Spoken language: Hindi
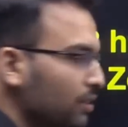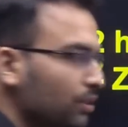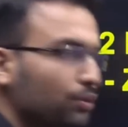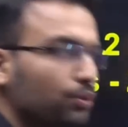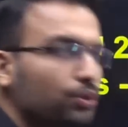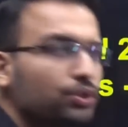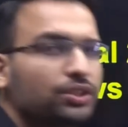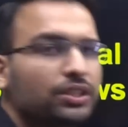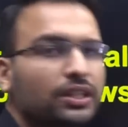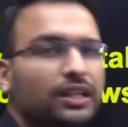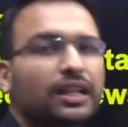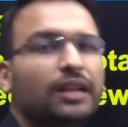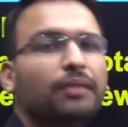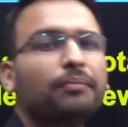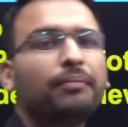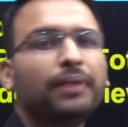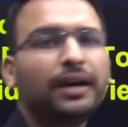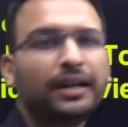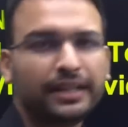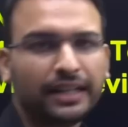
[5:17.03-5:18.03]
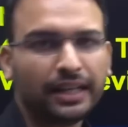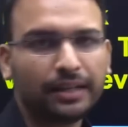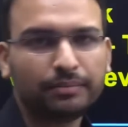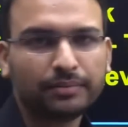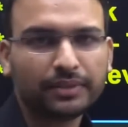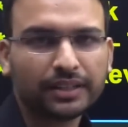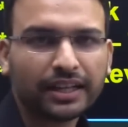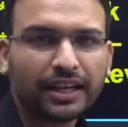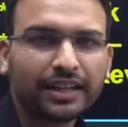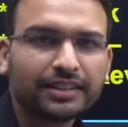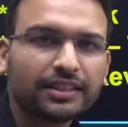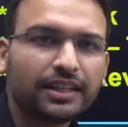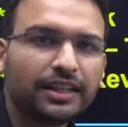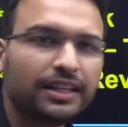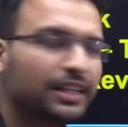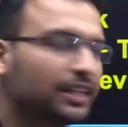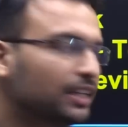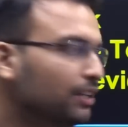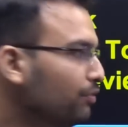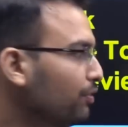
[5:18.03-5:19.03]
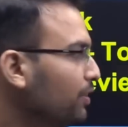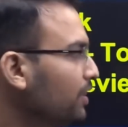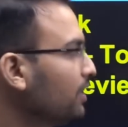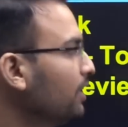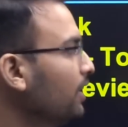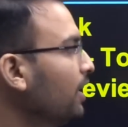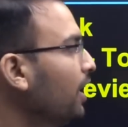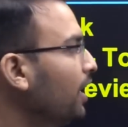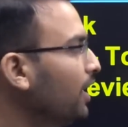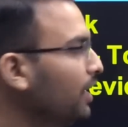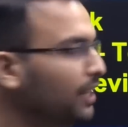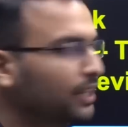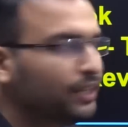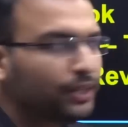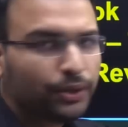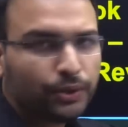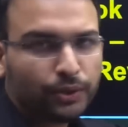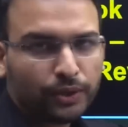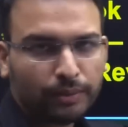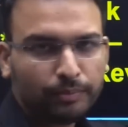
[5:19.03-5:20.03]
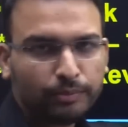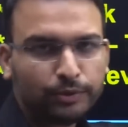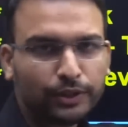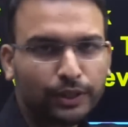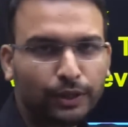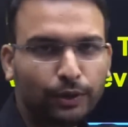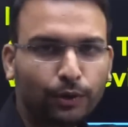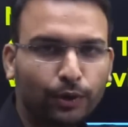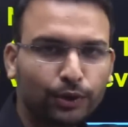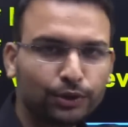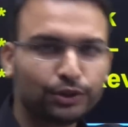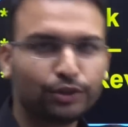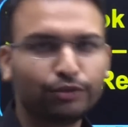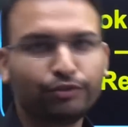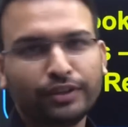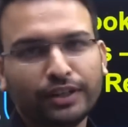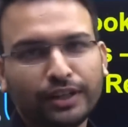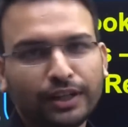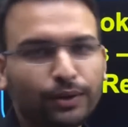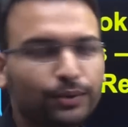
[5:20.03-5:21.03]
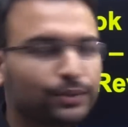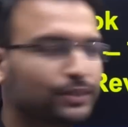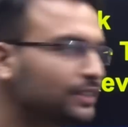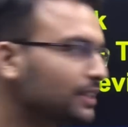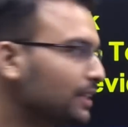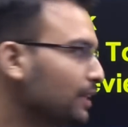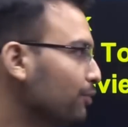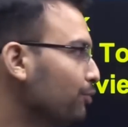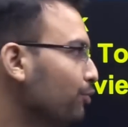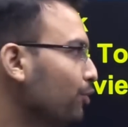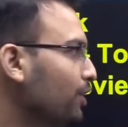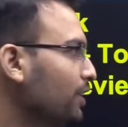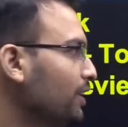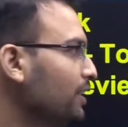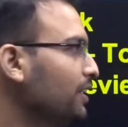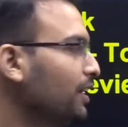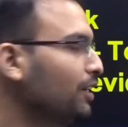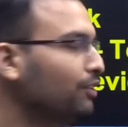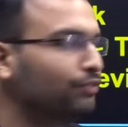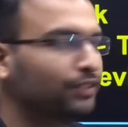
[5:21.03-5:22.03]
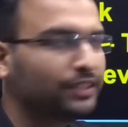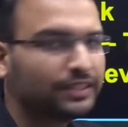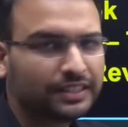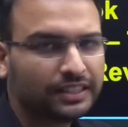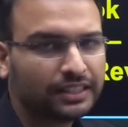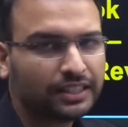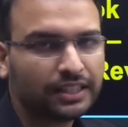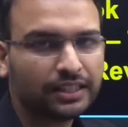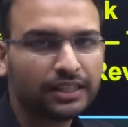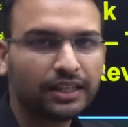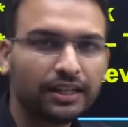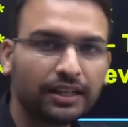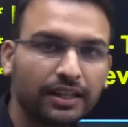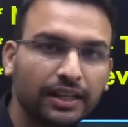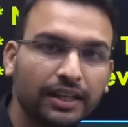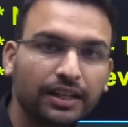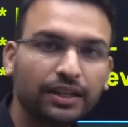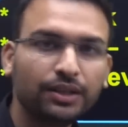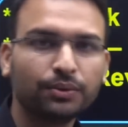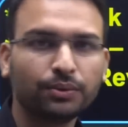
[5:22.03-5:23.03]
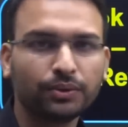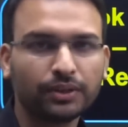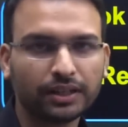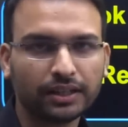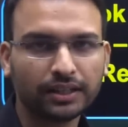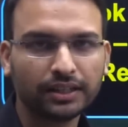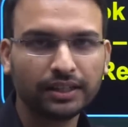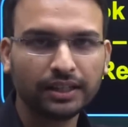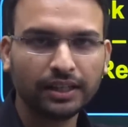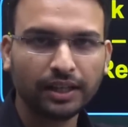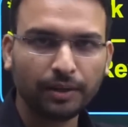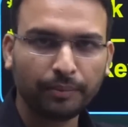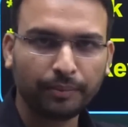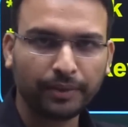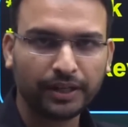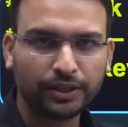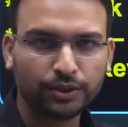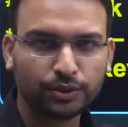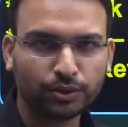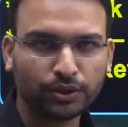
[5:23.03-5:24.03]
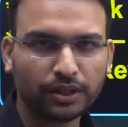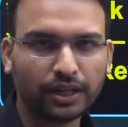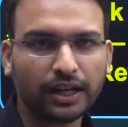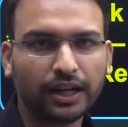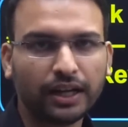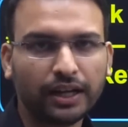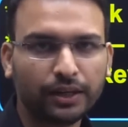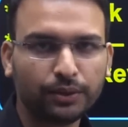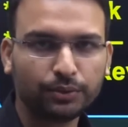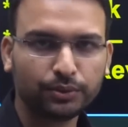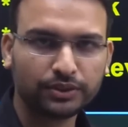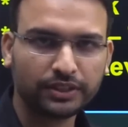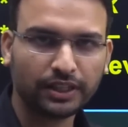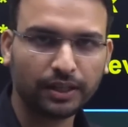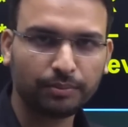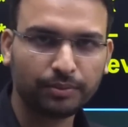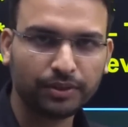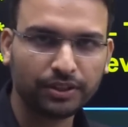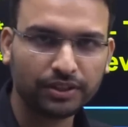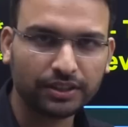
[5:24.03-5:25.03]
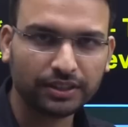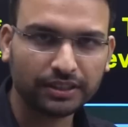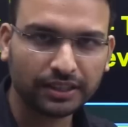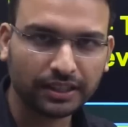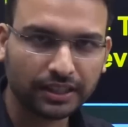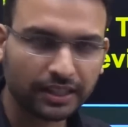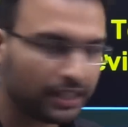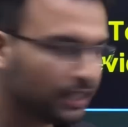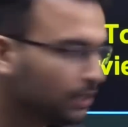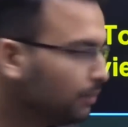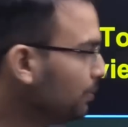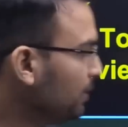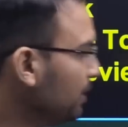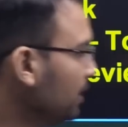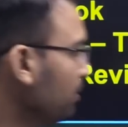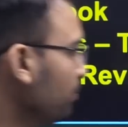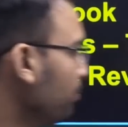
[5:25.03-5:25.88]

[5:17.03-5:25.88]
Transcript: कुछ लंबा टाइम तक ऐसा नहीं है कि फिर अरे देखो हम जो है लॉस ऑफर अनाउंस करें फोर्टी फिर से कर दिया नहीं होगा मैंने जो कहा है उस टाइप की चीज़ें करी भी हैं